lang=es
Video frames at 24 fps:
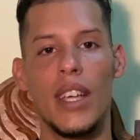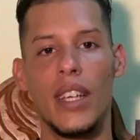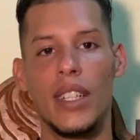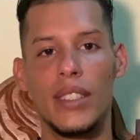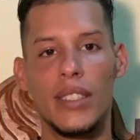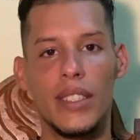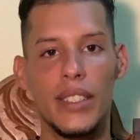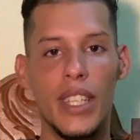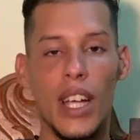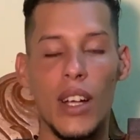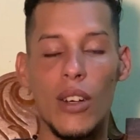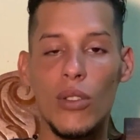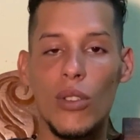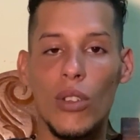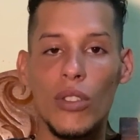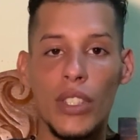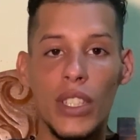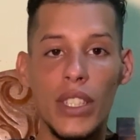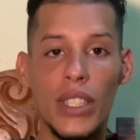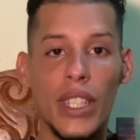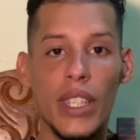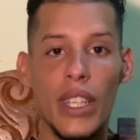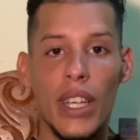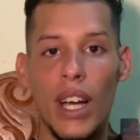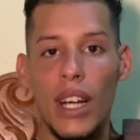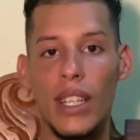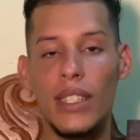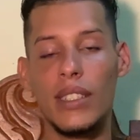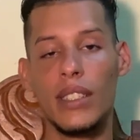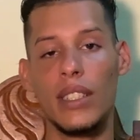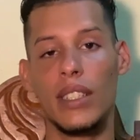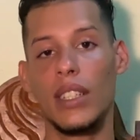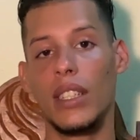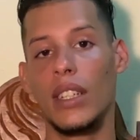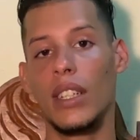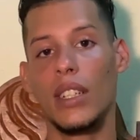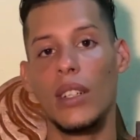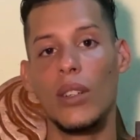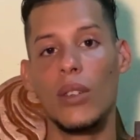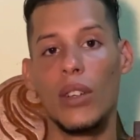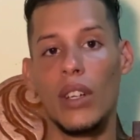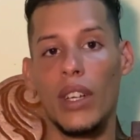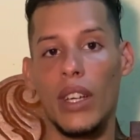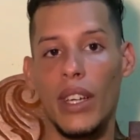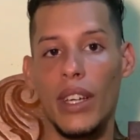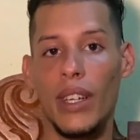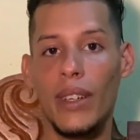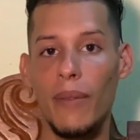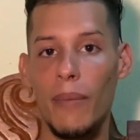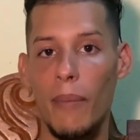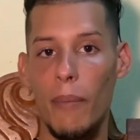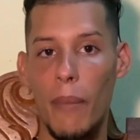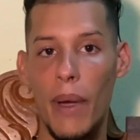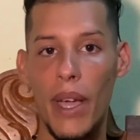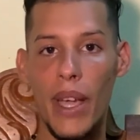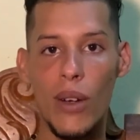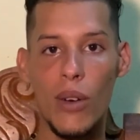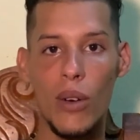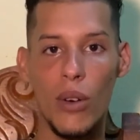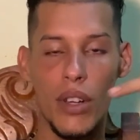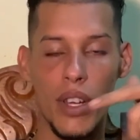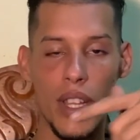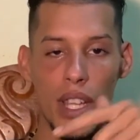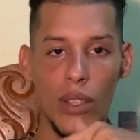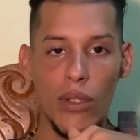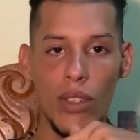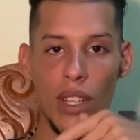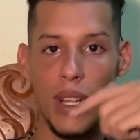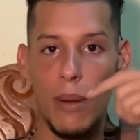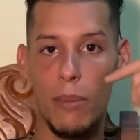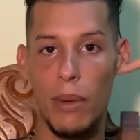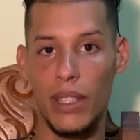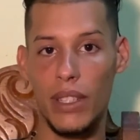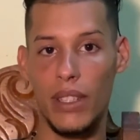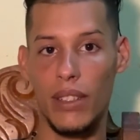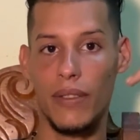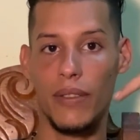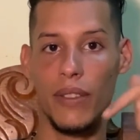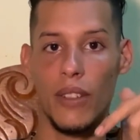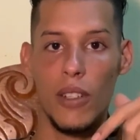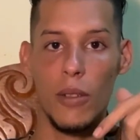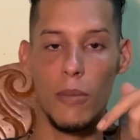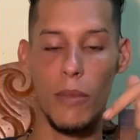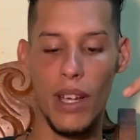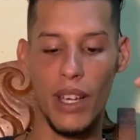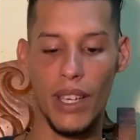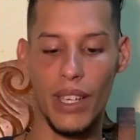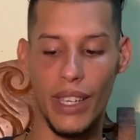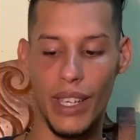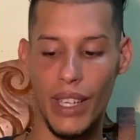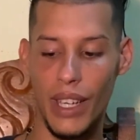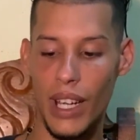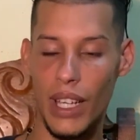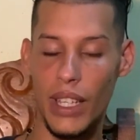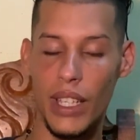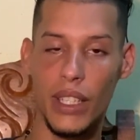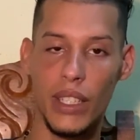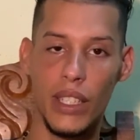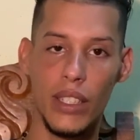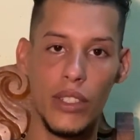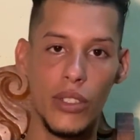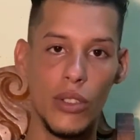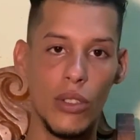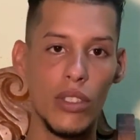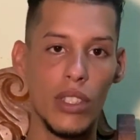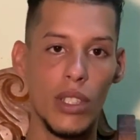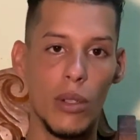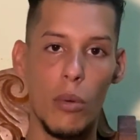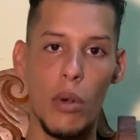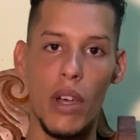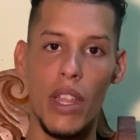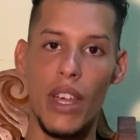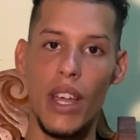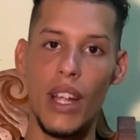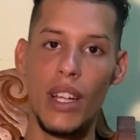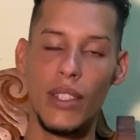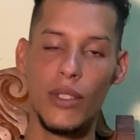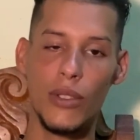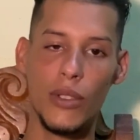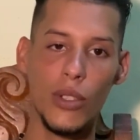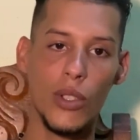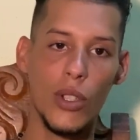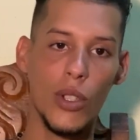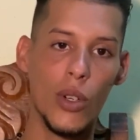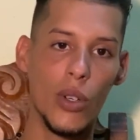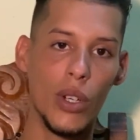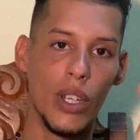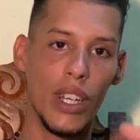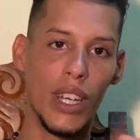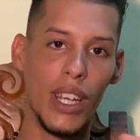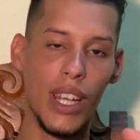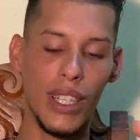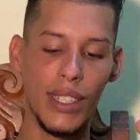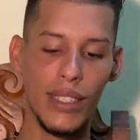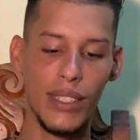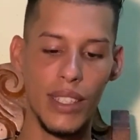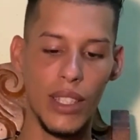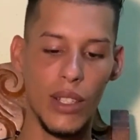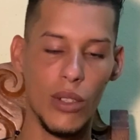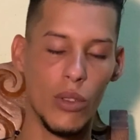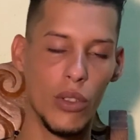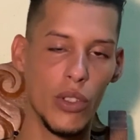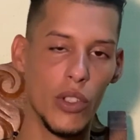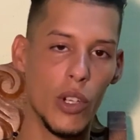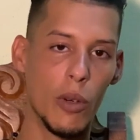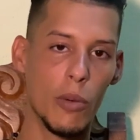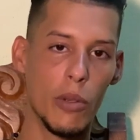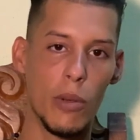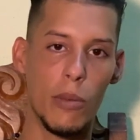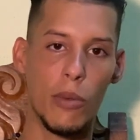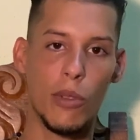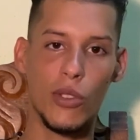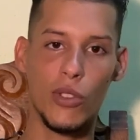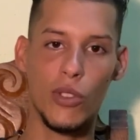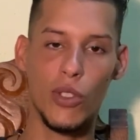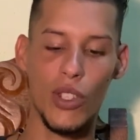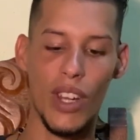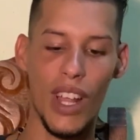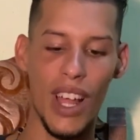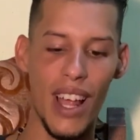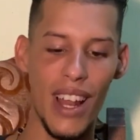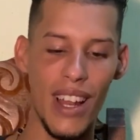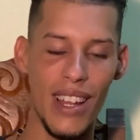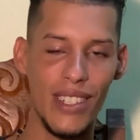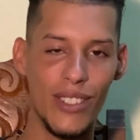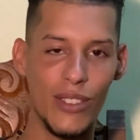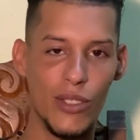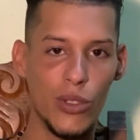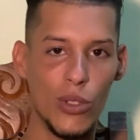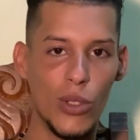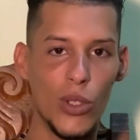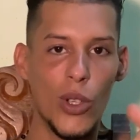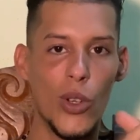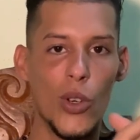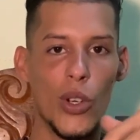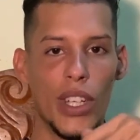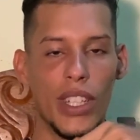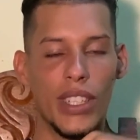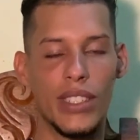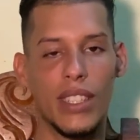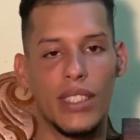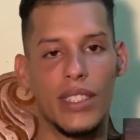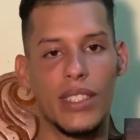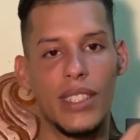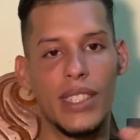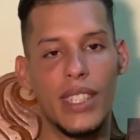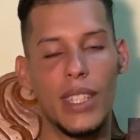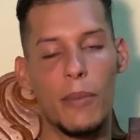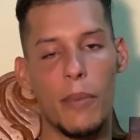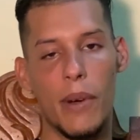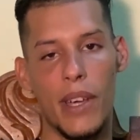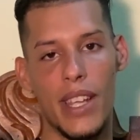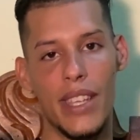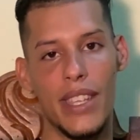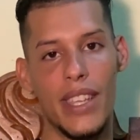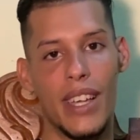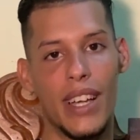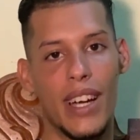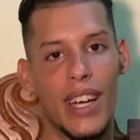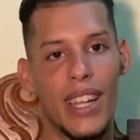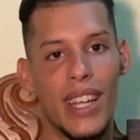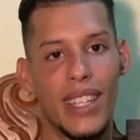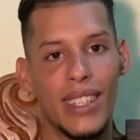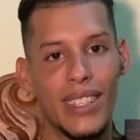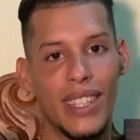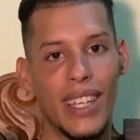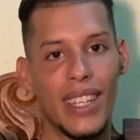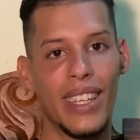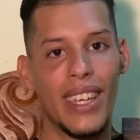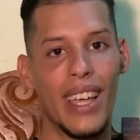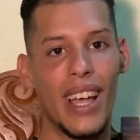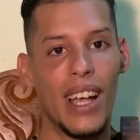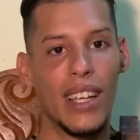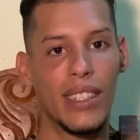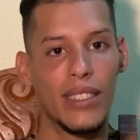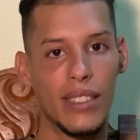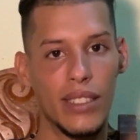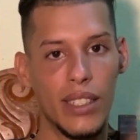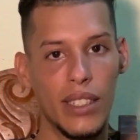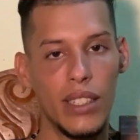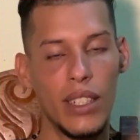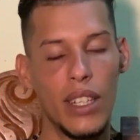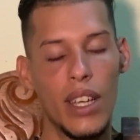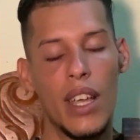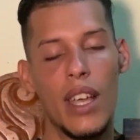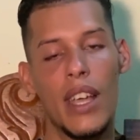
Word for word: Si ya conociste de Hansel y qué es lo que es, ve corriendo a la plataforma que en la descripción te voy a dejar todos los enlaces, código promocional, todo lo que necesites para llegar hasta de Hansel.